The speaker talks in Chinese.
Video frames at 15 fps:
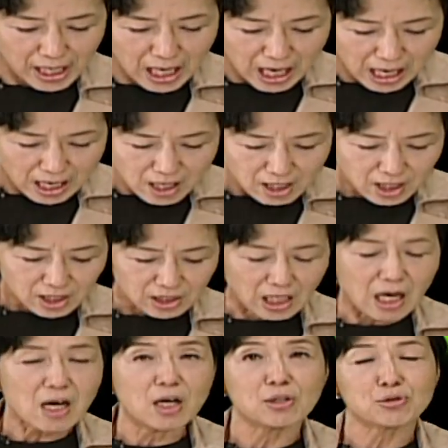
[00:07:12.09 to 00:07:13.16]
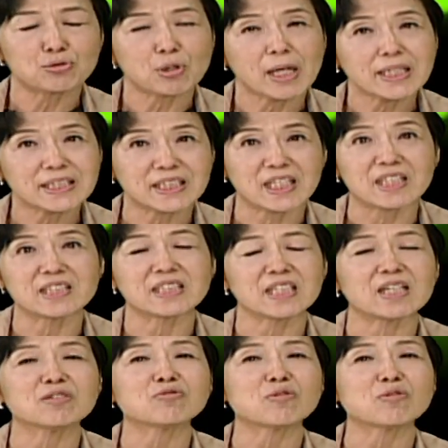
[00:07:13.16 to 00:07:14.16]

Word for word: 哈。然后衰竭阶